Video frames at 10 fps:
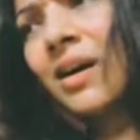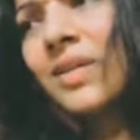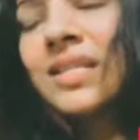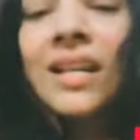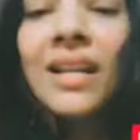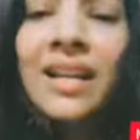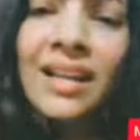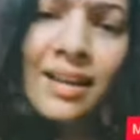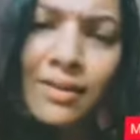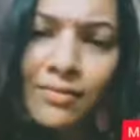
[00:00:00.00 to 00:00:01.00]
అవసరం
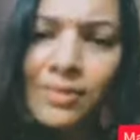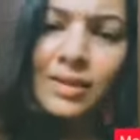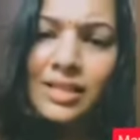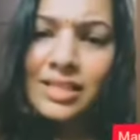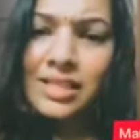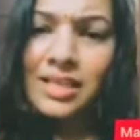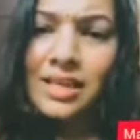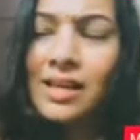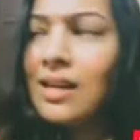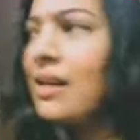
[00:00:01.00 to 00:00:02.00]
లేని రివ్యూలు ఇచ్చి
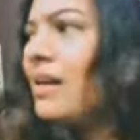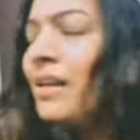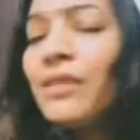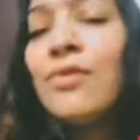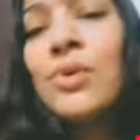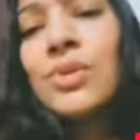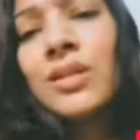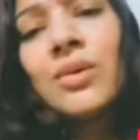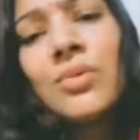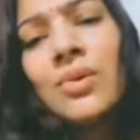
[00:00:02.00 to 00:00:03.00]

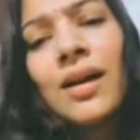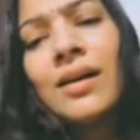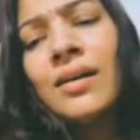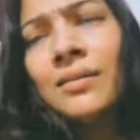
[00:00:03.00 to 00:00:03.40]
రివ్యూస్లో కూడా